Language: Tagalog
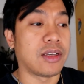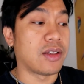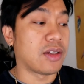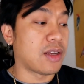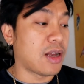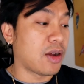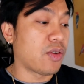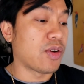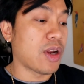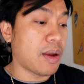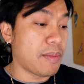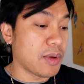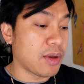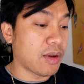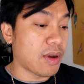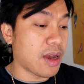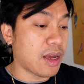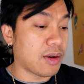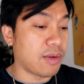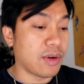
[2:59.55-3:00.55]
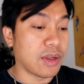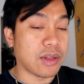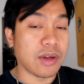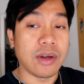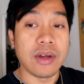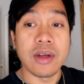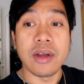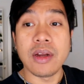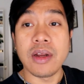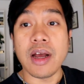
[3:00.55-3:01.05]
Yan gagawin namin ngayong araw na to.
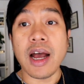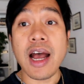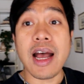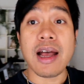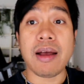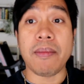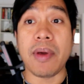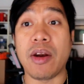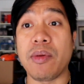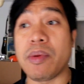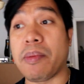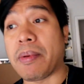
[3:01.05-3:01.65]
Ah, meron